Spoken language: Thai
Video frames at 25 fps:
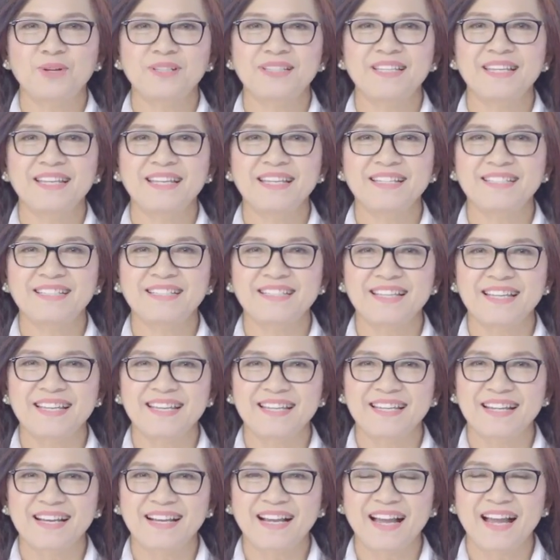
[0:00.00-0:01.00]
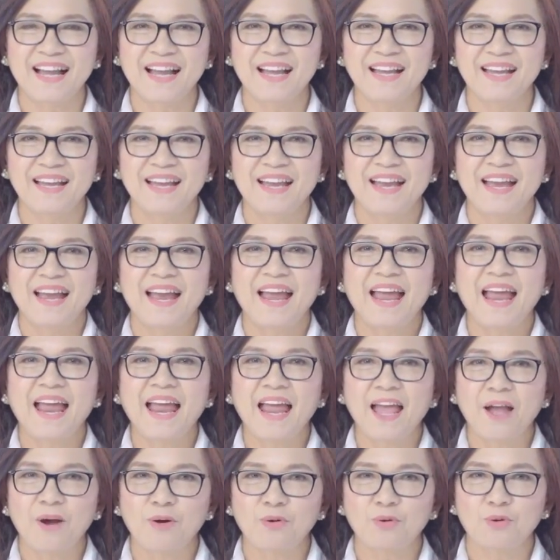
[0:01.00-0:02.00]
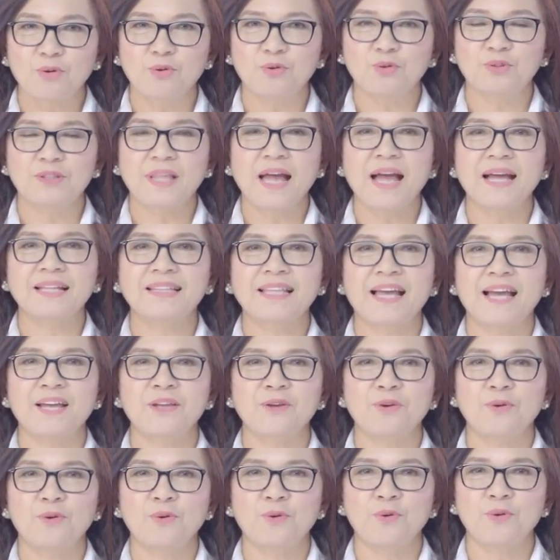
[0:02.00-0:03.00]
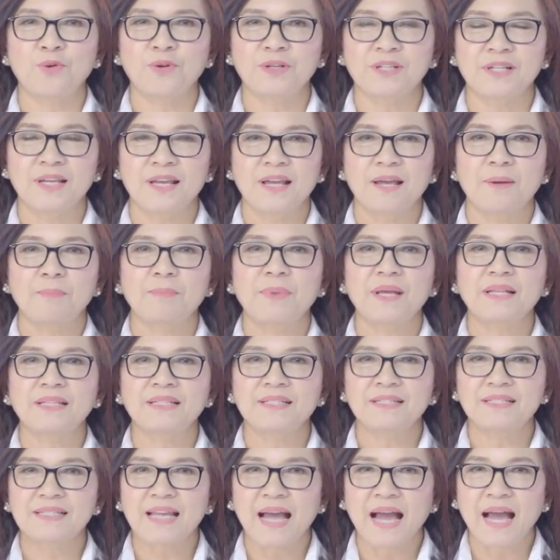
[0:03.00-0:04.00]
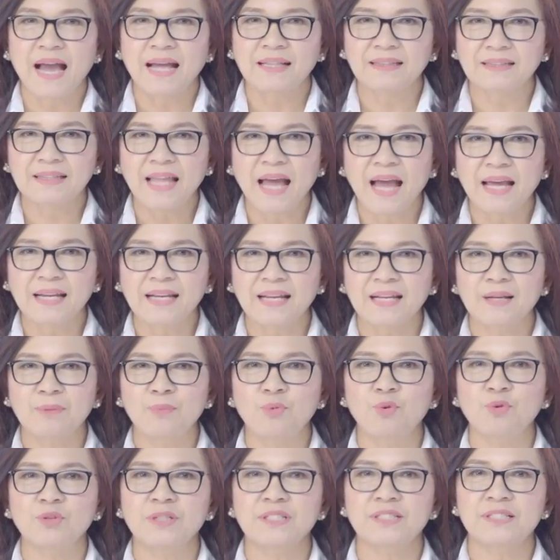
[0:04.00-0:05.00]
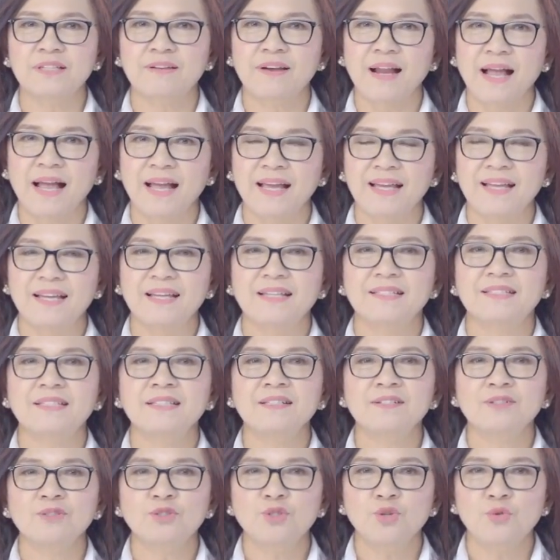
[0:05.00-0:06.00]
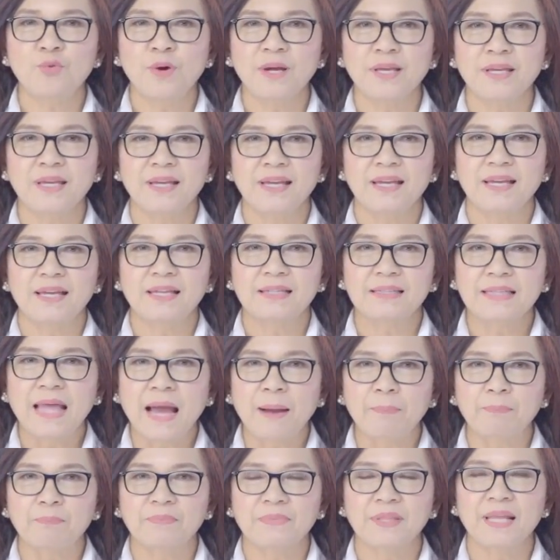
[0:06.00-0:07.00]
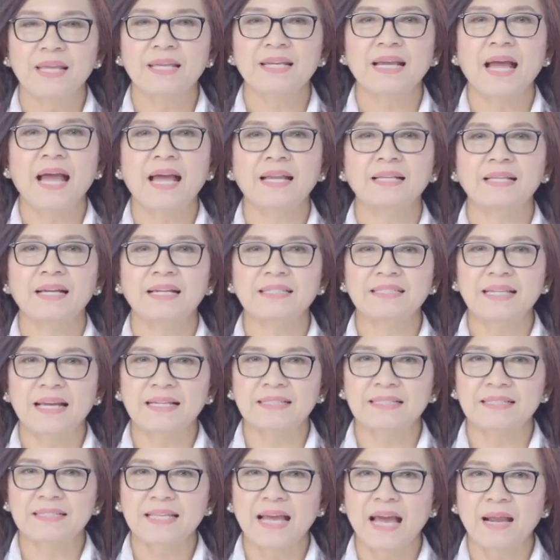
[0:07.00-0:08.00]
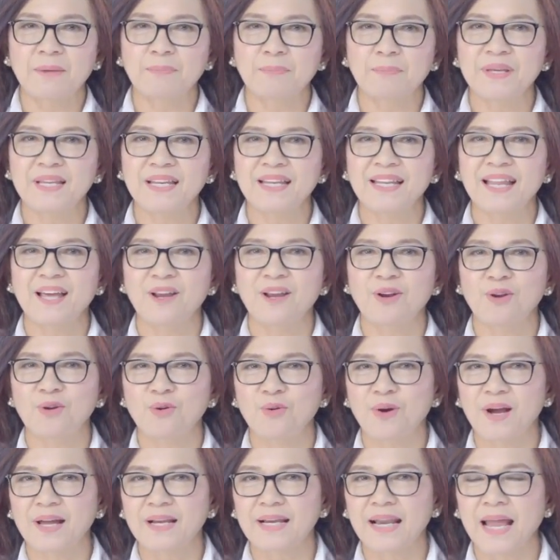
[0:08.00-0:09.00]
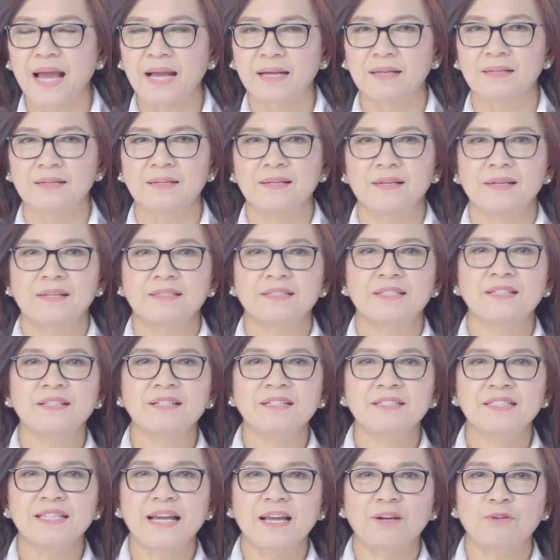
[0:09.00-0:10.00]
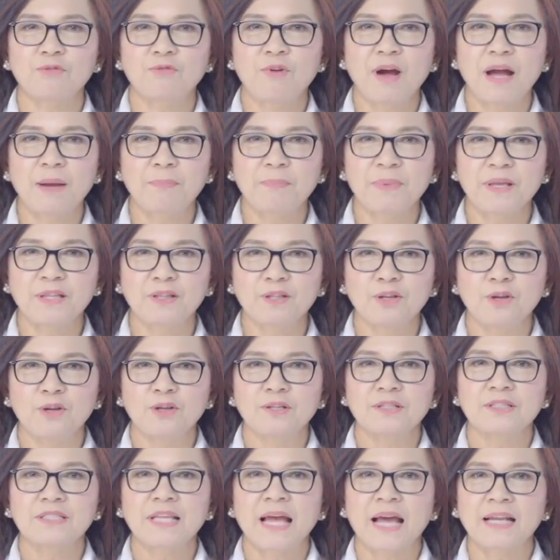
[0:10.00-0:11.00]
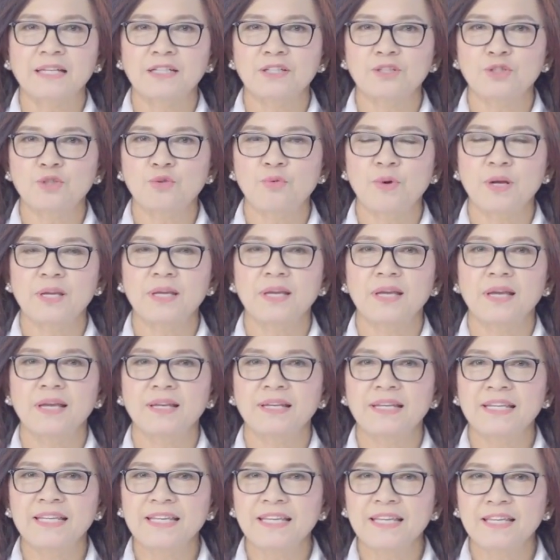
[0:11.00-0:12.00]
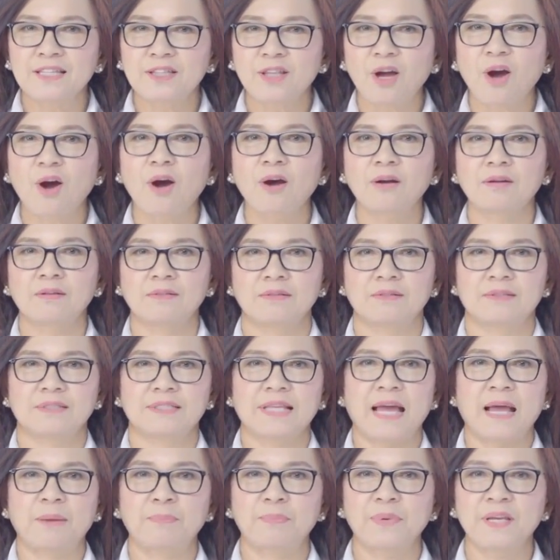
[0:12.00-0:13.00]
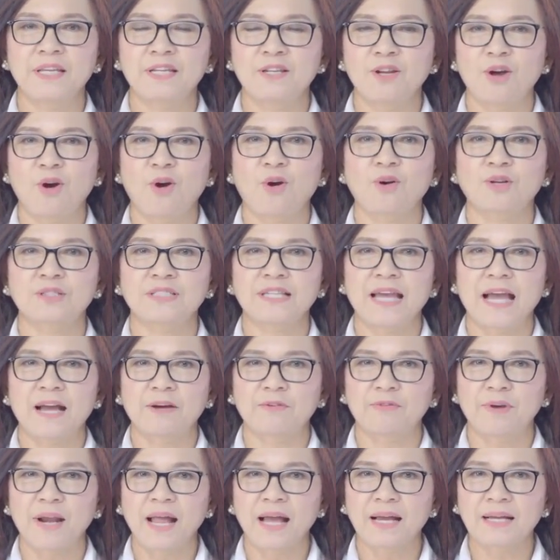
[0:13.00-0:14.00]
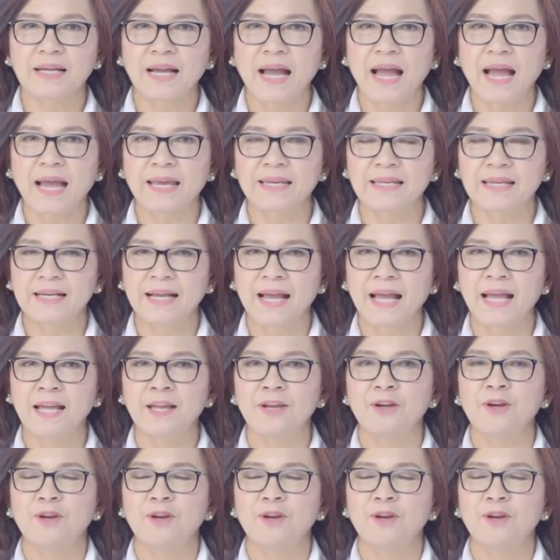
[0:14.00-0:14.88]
ตัวที่4นะคะแอลกลูตาไทโอนเป็นสารต้านอนุมูลอิสระ ซึ่งช่วยตับในการขจัดสารพิษและโลหะหนักจึงจัดว่าเป็นสารที่ช่วยดีท็อกสารพิษออกจากร่างกายนะคะ